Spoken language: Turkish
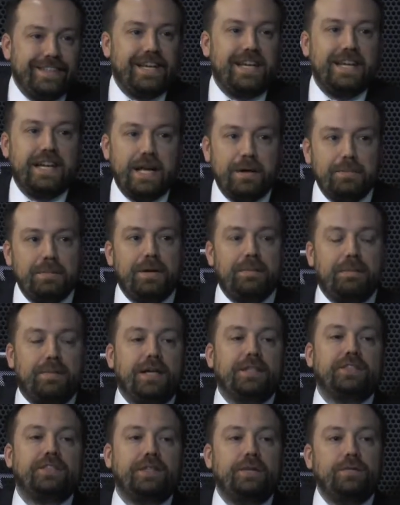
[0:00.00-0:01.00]
Yani hemen
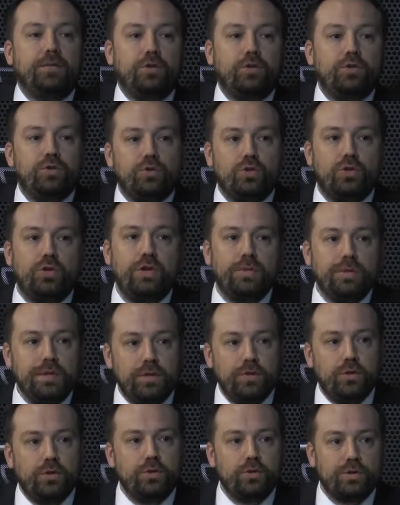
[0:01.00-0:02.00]
başlamıyoruz. Şöyle
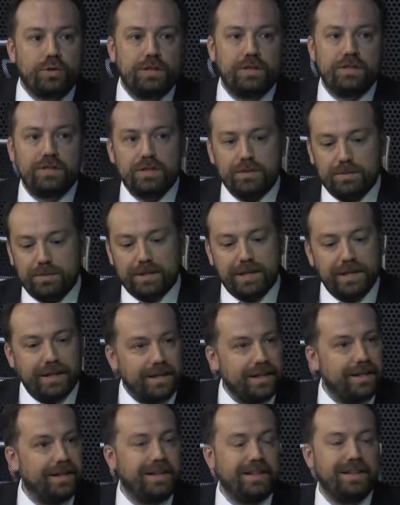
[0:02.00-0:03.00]
bir diyoruz ki siz bir
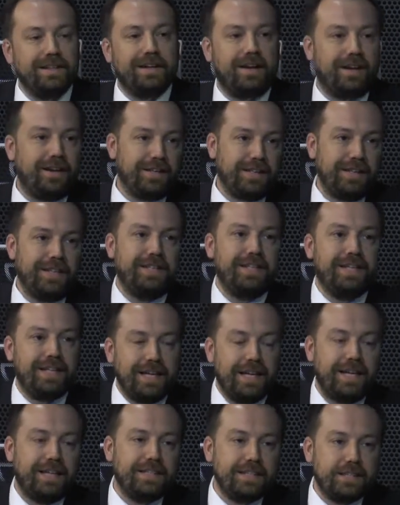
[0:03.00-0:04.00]
kere hani ARGE diye
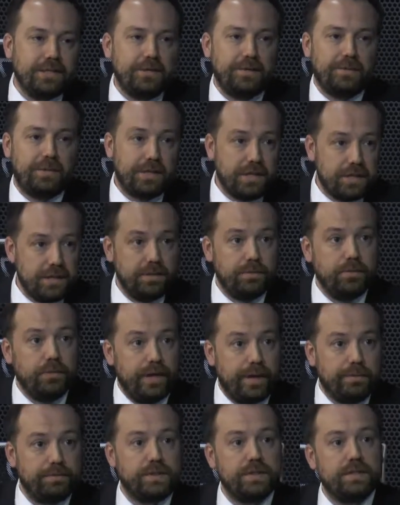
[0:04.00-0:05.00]
geldiğiniz zaman bakalım bu
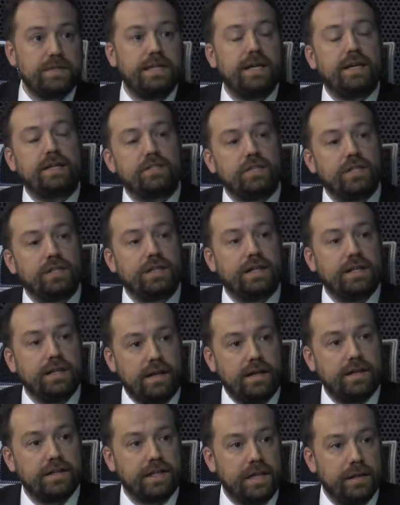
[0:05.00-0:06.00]
yaptığınız gerçekten
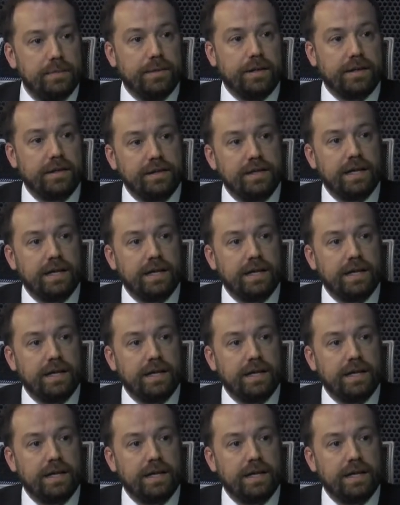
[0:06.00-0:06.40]
ARGE mi?